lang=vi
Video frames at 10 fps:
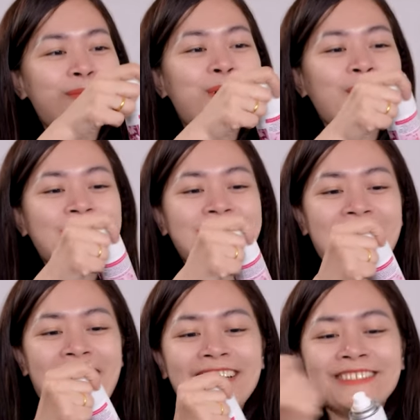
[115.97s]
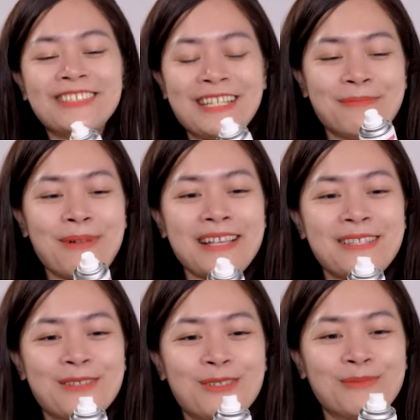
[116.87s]
Mọi người hãy thử nhìn Mai
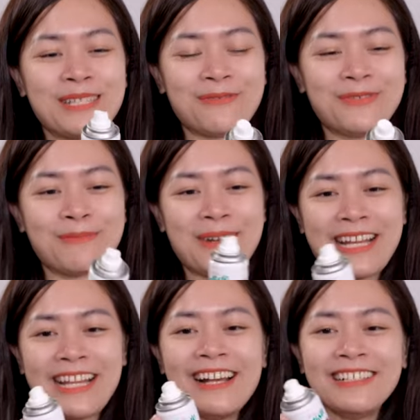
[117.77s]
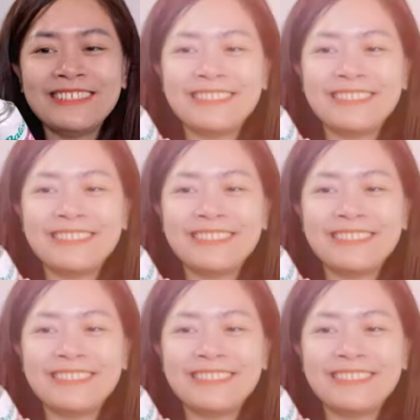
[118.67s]
sử dụng sản phẩm này nhé.